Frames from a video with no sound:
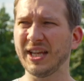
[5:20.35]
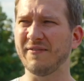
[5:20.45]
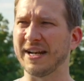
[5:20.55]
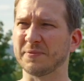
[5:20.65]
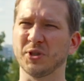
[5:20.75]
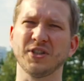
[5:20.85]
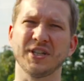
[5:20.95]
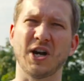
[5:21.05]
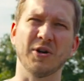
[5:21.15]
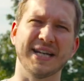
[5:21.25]
weil das muss ich
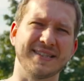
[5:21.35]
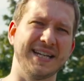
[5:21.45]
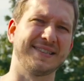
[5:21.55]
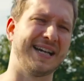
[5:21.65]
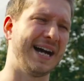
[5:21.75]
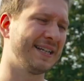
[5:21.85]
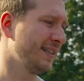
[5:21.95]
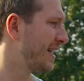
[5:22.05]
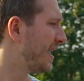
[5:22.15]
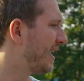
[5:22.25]
euch auch ganz ehrlich sagen,
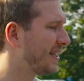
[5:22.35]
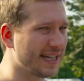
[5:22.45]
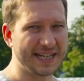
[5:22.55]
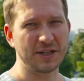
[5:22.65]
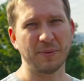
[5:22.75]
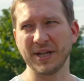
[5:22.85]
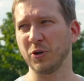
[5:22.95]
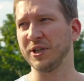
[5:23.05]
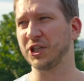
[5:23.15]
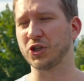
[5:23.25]
ich gehe gleich nochmal eine
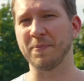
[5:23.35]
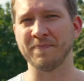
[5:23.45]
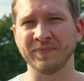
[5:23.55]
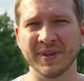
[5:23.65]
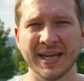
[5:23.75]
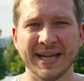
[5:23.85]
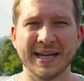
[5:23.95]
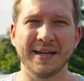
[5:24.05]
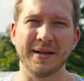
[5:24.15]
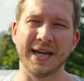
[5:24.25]
Runde shoppen,
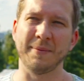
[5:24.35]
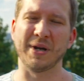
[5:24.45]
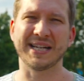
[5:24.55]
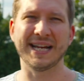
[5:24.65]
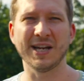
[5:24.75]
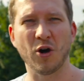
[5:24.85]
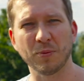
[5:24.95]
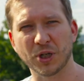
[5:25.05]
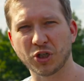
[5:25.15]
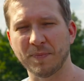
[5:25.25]
äh, man kann ja auch
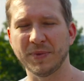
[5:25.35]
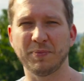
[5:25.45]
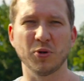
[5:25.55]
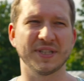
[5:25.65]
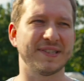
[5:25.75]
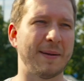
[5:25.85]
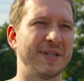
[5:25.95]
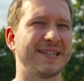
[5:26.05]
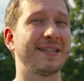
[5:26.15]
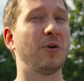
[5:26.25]
über Shoppen die Punkte
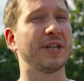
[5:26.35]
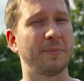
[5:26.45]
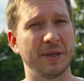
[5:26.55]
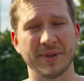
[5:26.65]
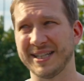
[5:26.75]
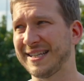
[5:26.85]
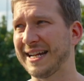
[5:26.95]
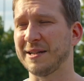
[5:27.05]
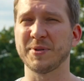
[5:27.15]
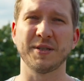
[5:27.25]
sammeln, das dauert aber immer eine
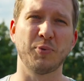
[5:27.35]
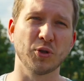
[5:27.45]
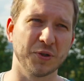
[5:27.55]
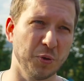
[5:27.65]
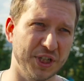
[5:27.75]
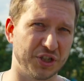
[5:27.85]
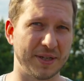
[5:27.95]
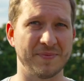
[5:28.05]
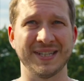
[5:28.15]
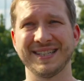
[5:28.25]
Zeit lang, bis die Punkte gut
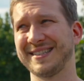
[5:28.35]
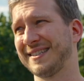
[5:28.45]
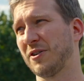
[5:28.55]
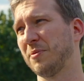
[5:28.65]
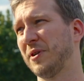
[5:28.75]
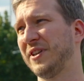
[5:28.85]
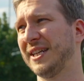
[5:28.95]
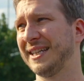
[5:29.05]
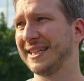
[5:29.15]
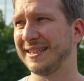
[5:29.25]
geschrieben sind. Das ist auch immer wieder
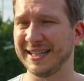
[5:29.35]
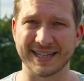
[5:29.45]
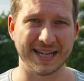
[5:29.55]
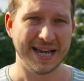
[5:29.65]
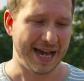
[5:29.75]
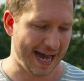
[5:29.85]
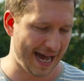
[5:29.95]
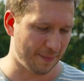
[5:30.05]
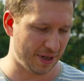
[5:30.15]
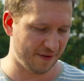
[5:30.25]
eine Kritik.
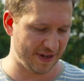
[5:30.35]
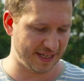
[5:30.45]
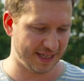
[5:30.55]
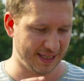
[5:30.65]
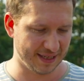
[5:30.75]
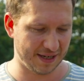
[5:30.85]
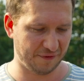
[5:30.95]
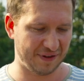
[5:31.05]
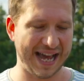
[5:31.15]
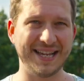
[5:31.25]
Aber wenn ihr hier
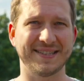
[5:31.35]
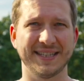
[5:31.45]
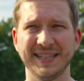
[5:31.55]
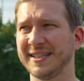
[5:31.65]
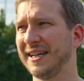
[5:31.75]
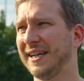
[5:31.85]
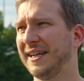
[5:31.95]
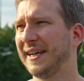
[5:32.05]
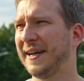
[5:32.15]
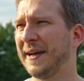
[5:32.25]
fleißig
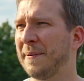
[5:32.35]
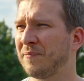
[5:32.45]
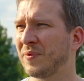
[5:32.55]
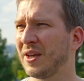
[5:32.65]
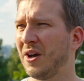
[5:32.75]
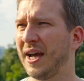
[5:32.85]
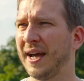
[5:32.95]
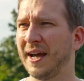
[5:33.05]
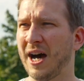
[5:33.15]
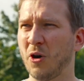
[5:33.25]
ähm,
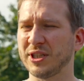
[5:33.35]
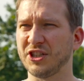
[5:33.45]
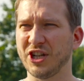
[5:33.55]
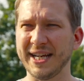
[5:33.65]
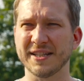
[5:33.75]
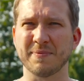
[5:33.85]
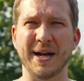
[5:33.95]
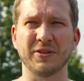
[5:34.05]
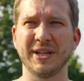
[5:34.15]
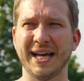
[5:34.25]
äh, auch die Check-ins
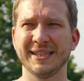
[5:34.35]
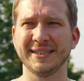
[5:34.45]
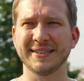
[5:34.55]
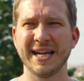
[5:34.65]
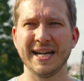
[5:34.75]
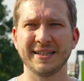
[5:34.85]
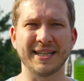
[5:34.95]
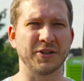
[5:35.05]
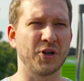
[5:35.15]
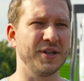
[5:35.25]
macht und alles,
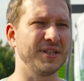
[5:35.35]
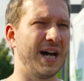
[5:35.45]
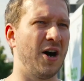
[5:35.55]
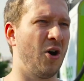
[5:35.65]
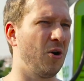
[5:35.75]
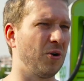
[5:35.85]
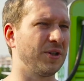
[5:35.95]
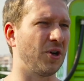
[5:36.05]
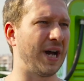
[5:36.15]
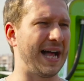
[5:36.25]
dann könnt ihr auch und
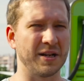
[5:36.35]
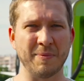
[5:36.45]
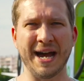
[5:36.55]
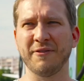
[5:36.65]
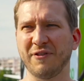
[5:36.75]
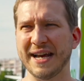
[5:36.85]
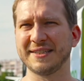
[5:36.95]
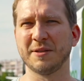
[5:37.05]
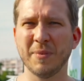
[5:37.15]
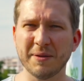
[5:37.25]
äh, allgemein
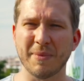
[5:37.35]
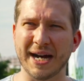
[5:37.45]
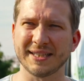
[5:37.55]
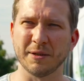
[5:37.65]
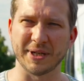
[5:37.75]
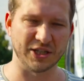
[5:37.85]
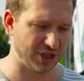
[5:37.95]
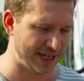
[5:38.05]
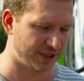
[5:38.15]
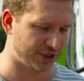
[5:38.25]
fleißig mitmacht hier bei den
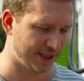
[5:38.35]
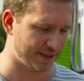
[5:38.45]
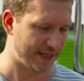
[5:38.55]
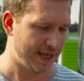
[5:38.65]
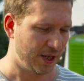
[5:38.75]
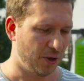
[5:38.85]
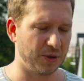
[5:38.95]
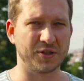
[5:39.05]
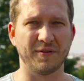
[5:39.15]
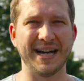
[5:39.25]
Challenges
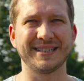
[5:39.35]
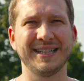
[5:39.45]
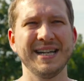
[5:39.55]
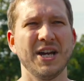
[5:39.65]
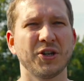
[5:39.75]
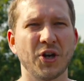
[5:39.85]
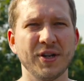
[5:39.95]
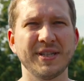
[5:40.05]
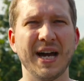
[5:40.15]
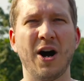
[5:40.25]
und so weiter,
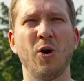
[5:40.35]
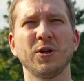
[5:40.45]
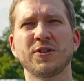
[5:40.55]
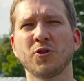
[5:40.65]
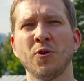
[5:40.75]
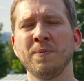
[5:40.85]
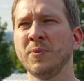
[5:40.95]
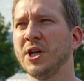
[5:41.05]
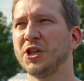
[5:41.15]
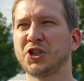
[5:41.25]
könnt ihr auch zum
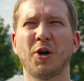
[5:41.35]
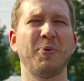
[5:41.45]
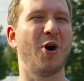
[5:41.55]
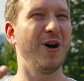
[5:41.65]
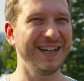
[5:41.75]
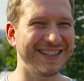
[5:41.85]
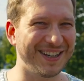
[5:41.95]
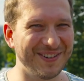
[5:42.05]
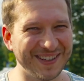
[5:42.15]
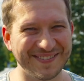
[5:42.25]
Shopaholic,
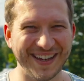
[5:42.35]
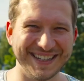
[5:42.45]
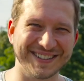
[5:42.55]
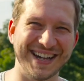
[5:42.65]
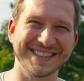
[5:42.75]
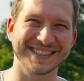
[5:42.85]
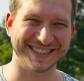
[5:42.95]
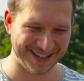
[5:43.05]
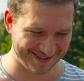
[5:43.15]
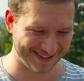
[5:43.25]
glaube ich, werden. Das ist,
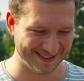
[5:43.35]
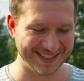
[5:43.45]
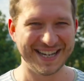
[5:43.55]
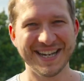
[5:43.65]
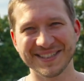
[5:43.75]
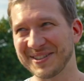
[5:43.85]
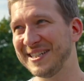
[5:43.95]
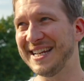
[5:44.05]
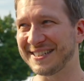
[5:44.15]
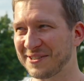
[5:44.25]
glaube ich, so ein, so ein
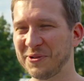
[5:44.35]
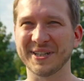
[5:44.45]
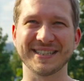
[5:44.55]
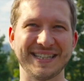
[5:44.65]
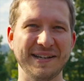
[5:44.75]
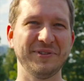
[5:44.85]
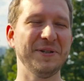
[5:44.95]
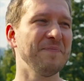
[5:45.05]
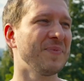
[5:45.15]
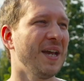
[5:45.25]
nächste höheres Level.
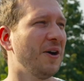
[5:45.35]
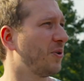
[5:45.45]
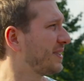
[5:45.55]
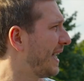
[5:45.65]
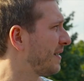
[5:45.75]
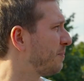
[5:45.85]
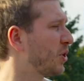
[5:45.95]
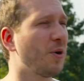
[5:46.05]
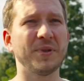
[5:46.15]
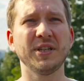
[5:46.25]
Und dann
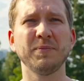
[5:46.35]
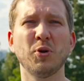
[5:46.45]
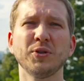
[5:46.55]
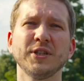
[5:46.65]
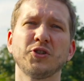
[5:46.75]
bekommt ihr die Punkte